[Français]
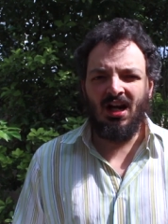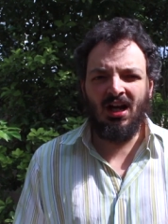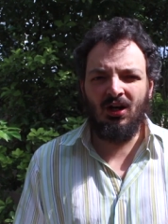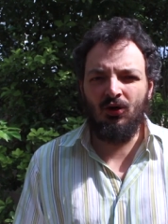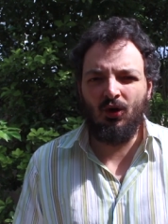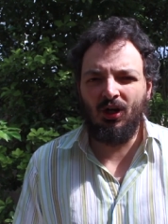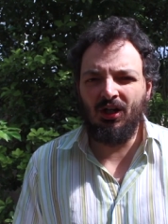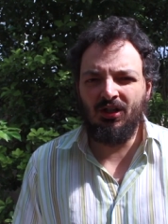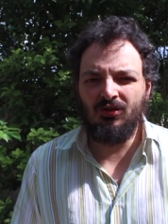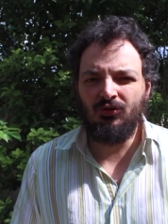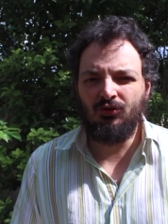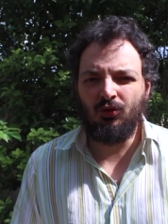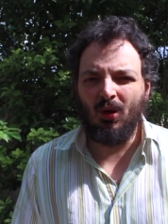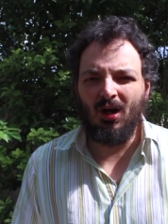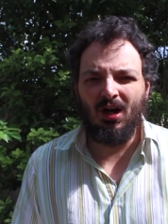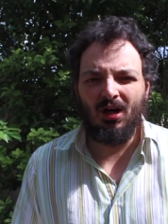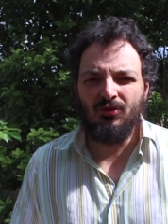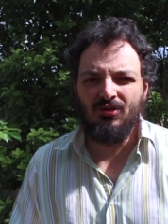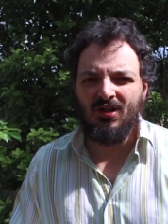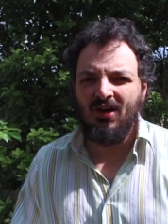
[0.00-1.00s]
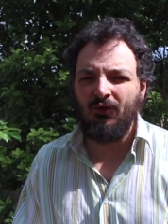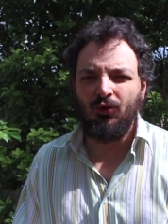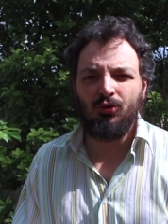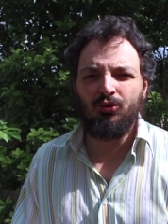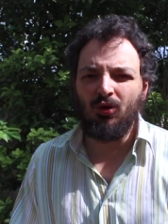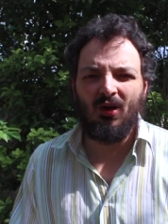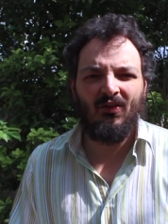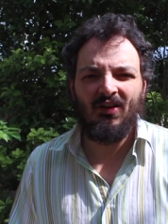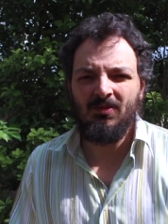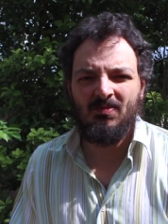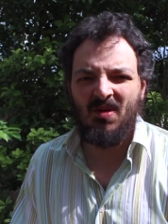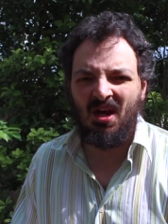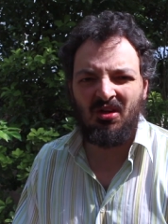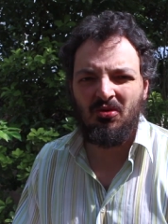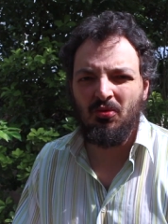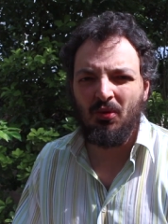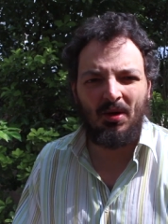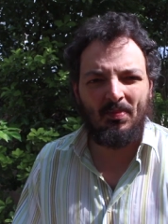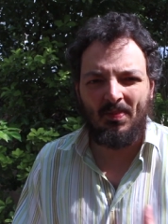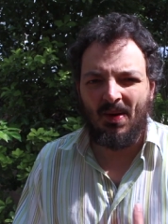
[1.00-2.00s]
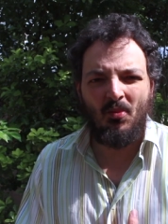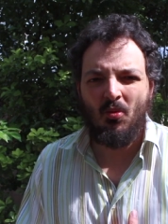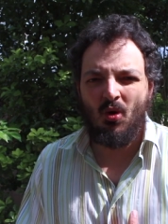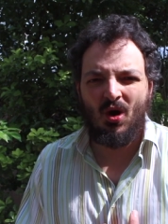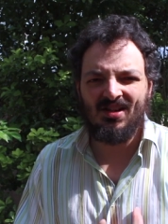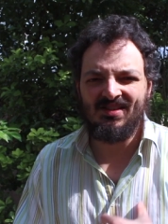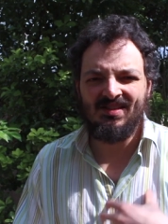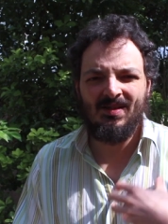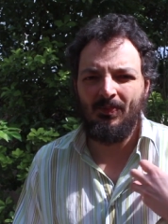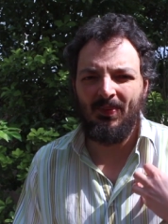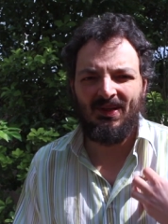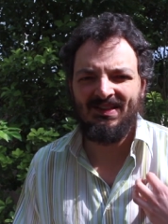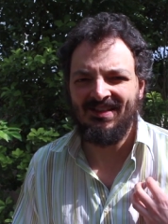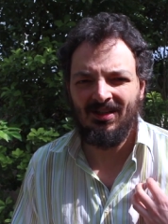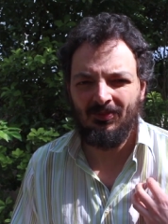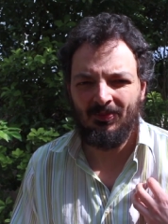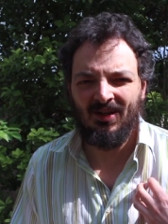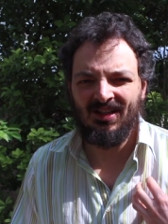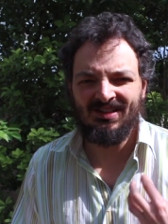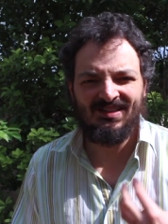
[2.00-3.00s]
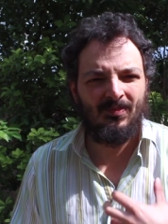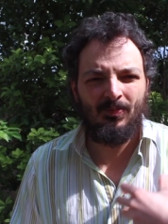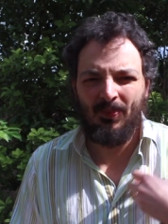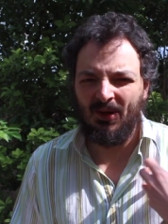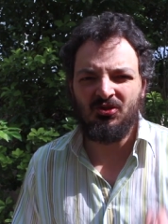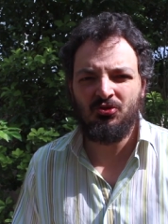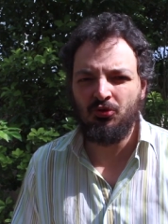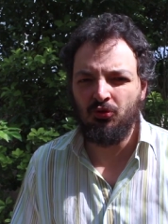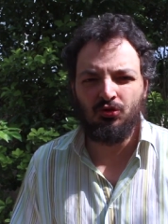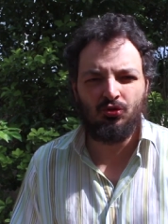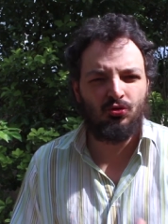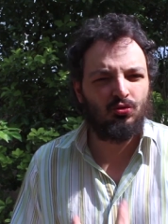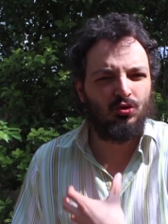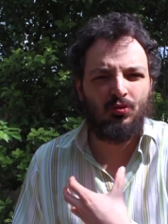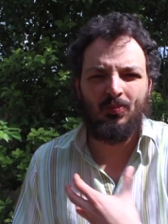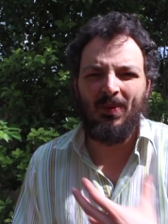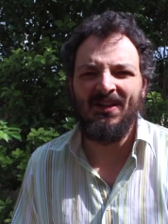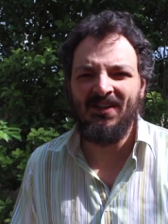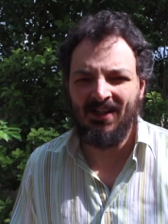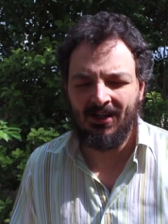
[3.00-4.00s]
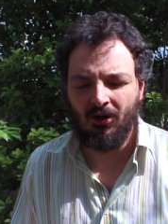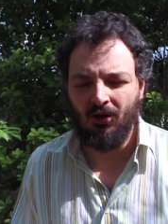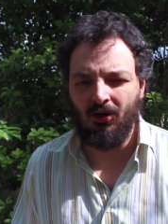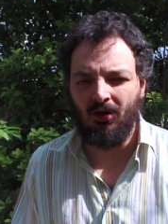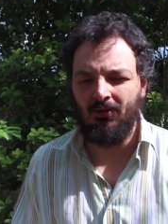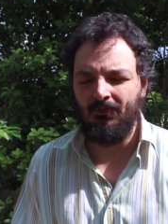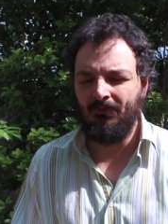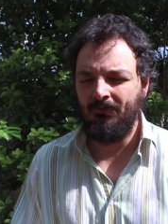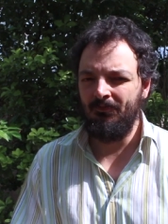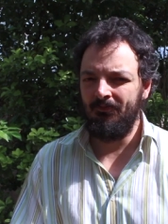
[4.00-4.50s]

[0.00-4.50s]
elle aurait eu droit à une aventure avec Mercure et pas moi, c'est pas sympa, c'est pas juste, je suis pas d'accord.